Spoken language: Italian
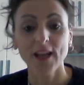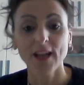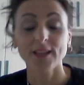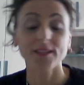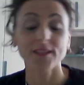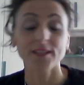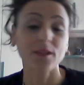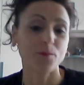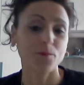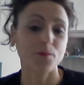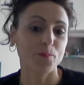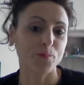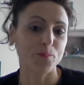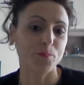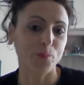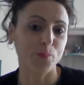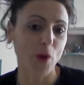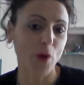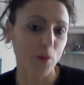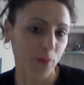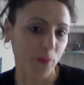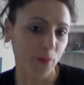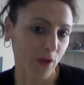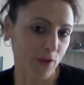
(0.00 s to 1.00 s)
Sì,
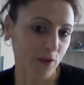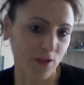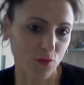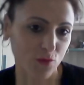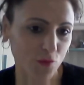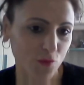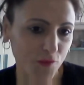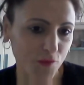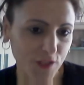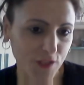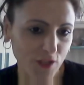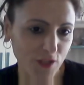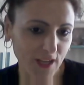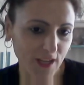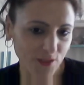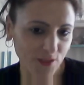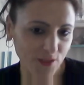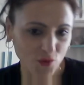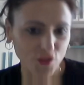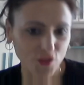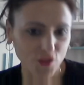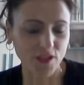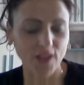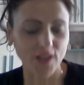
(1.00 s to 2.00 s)
poi però se tu fai la
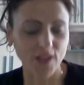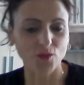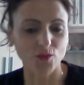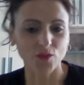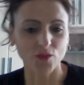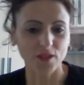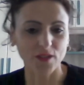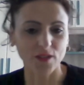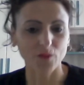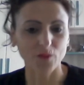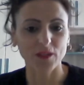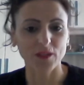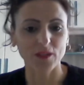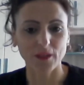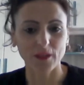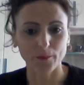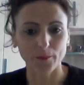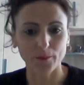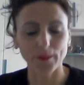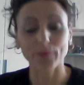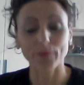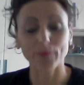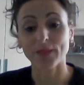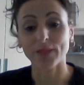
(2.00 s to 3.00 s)
società, giustamente i
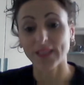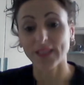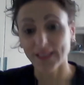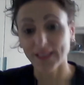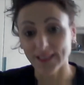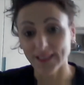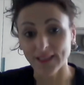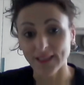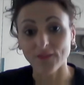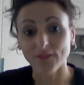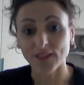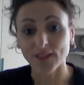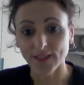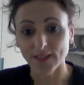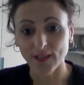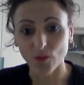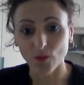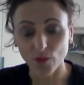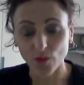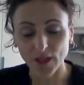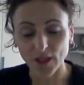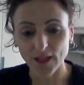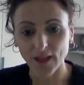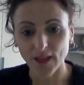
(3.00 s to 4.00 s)
bambini li devi
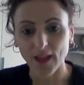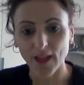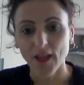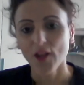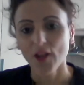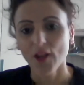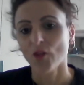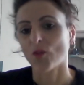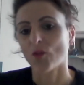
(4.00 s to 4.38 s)
seguire,